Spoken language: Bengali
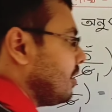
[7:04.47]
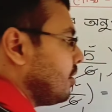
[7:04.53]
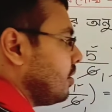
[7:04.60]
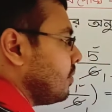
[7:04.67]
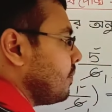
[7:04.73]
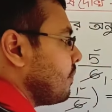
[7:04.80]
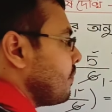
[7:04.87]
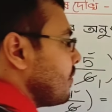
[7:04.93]
পারলে তো
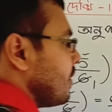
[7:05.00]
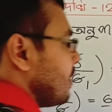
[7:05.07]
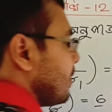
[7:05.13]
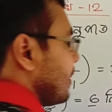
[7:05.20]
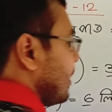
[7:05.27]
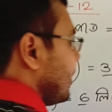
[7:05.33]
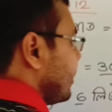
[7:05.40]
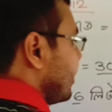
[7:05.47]

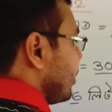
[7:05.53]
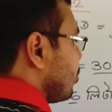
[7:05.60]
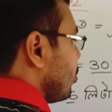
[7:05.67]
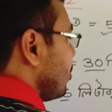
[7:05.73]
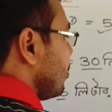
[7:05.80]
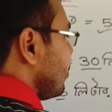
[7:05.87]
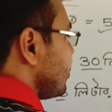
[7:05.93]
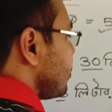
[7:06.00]
তাহলে
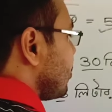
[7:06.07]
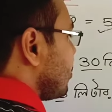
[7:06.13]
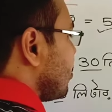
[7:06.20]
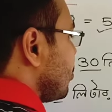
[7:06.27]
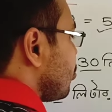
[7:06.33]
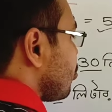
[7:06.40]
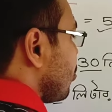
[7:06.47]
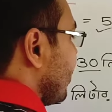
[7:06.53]
ডেটল রয়েছে কত
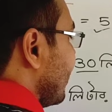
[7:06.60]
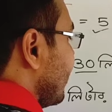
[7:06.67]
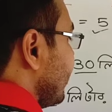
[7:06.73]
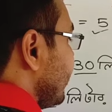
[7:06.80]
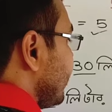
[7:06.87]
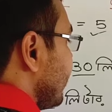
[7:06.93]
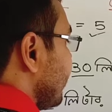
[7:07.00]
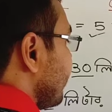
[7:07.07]
ছয়
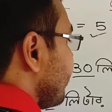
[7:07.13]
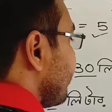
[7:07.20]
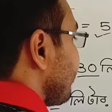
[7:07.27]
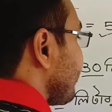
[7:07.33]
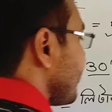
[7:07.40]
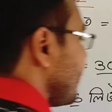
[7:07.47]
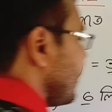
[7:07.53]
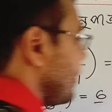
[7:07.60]
লিটার
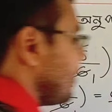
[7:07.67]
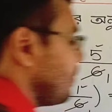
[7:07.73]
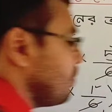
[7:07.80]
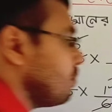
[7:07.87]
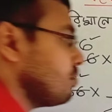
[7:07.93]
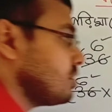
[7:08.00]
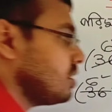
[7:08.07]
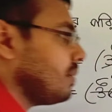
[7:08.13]

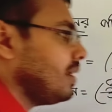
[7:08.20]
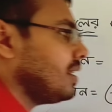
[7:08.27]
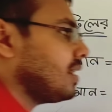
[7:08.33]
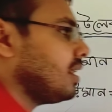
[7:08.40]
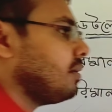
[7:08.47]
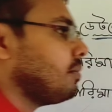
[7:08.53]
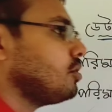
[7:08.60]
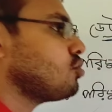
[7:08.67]
বুঝতে পারলে
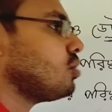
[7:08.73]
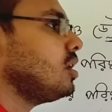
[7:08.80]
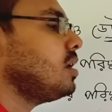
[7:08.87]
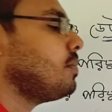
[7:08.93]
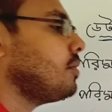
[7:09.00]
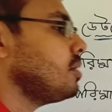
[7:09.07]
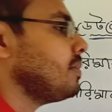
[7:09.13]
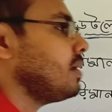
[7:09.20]
তাহলে আমরা
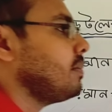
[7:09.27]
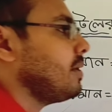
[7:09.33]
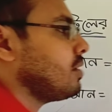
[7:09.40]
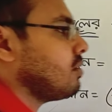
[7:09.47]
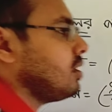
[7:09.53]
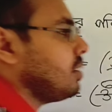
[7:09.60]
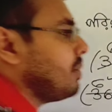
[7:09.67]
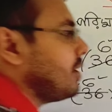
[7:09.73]
জলের পরিমাণ বের
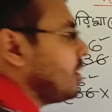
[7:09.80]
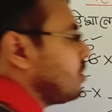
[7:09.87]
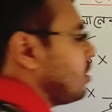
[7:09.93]
করলাম আর